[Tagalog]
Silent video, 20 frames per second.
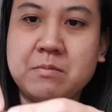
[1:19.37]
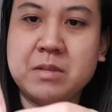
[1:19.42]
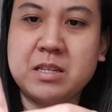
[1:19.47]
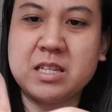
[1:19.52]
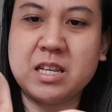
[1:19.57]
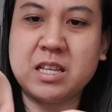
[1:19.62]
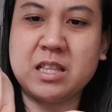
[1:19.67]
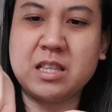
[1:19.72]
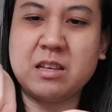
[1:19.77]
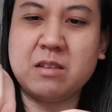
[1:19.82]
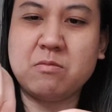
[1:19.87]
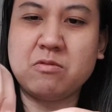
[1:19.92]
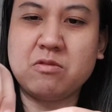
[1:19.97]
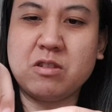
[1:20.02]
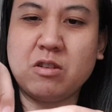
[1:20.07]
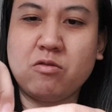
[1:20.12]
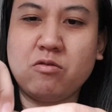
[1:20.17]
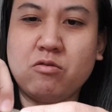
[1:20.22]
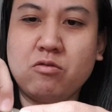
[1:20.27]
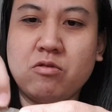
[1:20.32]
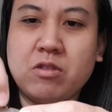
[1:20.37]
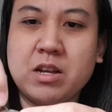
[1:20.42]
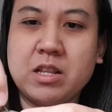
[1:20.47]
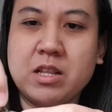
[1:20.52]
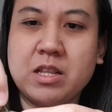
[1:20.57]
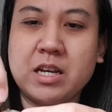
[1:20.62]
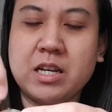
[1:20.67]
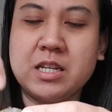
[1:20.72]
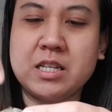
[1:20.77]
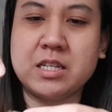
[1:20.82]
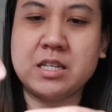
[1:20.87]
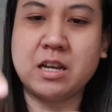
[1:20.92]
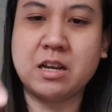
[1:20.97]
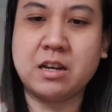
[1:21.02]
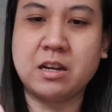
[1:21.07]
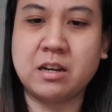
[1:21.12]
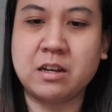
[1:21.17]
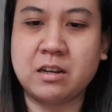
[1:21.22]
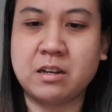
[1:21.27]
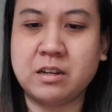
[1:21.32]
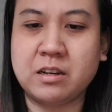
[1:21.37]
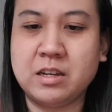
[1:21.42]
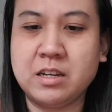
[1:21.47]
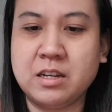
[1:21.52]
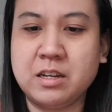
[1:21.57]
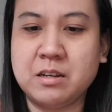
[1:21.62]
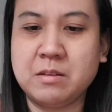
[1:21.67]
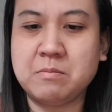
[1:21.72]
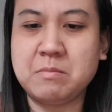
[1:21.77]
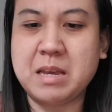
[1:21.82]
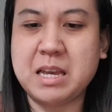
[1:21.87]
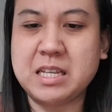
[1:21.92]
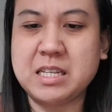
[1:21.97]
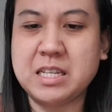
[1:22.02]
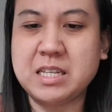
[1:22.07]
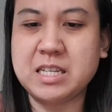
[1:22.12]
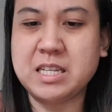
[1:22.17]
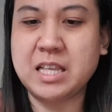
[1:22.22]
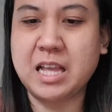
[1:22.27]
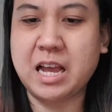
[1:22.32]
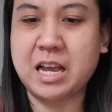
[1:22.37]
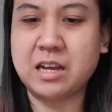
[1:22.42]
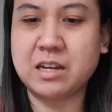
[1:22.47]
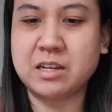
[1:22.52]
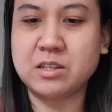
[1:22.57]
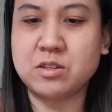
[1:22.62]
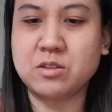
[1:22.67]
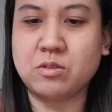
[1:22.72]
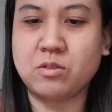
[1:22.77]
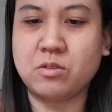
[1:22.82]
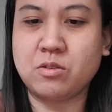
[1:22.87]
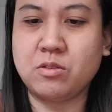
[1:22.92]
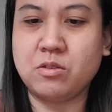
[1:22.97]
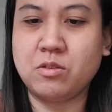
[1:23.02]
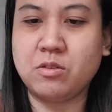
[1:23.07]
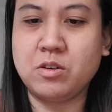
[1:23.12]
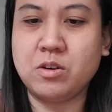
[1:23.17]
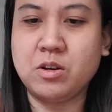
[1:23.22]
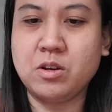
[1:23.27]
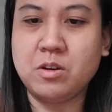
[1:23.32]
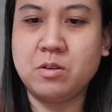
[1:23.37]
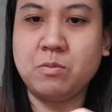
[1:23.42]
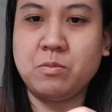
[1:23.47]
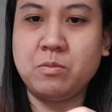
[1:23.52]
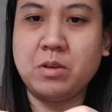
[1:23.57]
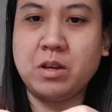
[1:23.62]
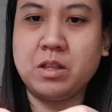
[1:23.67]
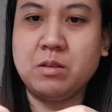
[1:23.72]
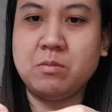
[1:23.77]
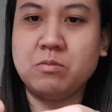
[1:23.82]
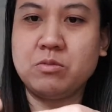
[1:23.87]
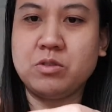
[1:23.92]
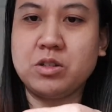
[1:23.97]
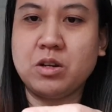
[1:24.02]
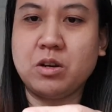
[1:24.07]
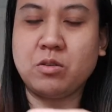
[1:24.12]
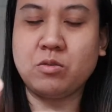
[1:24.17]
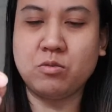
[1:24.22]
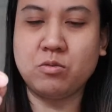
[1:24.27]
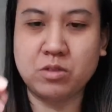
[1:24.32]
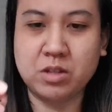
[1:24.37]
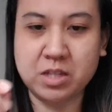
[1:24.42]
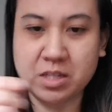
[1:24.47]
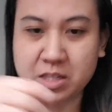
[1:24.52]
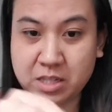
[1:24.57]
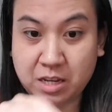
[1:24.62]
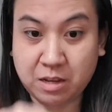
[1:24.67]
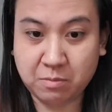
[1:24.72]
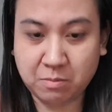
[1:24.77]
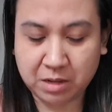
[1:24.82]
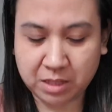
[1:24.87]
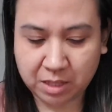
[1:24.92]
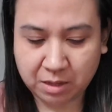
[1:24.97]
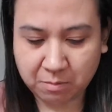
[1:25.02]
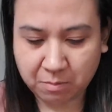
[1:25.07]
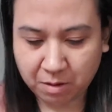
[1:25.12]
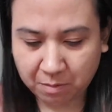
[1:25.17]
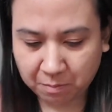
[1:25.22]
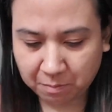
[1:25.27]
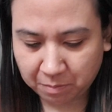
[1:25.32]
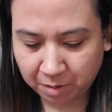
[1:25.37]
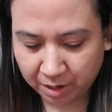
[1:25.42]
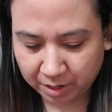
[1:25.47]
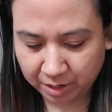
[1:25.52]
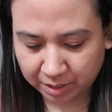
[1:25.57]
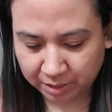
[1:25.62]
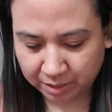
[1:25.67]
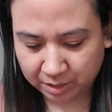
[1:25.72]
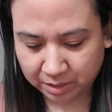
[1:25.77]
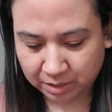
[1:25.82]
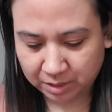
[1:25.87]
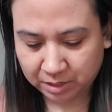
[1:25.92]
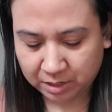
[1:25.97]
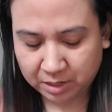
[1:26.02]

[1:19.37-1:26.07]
Minsan di mo nakukuha ng isang beses lang. So, pwede mo siyang kunin sa iba't ibang part.